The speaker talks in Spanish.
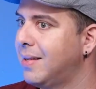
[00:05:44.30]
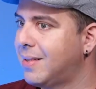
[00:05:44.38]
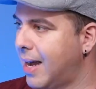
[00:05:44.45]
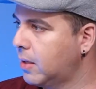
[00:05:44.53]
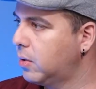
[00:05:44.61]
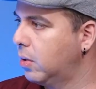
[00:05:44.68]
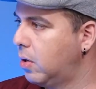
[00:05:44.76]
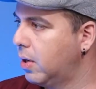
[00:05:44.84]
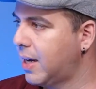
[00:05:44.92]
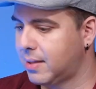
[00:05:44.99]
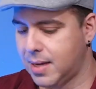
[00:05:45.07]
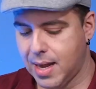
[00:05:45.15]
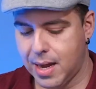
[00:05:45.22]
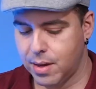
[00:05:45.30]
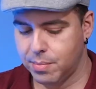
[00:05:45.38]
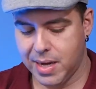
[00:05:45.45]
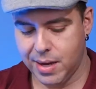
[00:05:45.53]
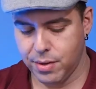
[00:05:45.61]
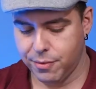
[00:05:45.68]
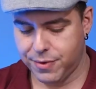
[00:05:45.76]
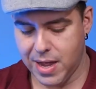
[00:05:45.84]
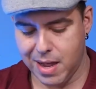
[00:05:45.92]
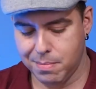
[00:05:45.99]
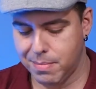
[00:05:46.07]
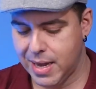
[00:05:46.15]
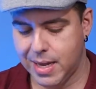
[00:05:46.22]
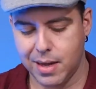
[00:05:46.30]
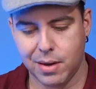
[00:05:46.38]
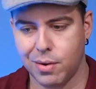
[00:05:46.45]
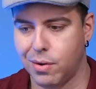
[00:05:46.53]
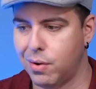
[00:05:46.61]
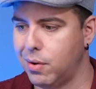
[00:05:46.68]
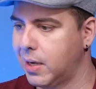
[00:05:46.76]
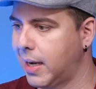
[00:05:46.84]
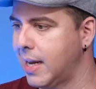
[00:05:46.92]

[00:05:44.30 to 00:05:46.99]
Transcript: Exacto, ¿no? Gracias a él. Yo fui a México,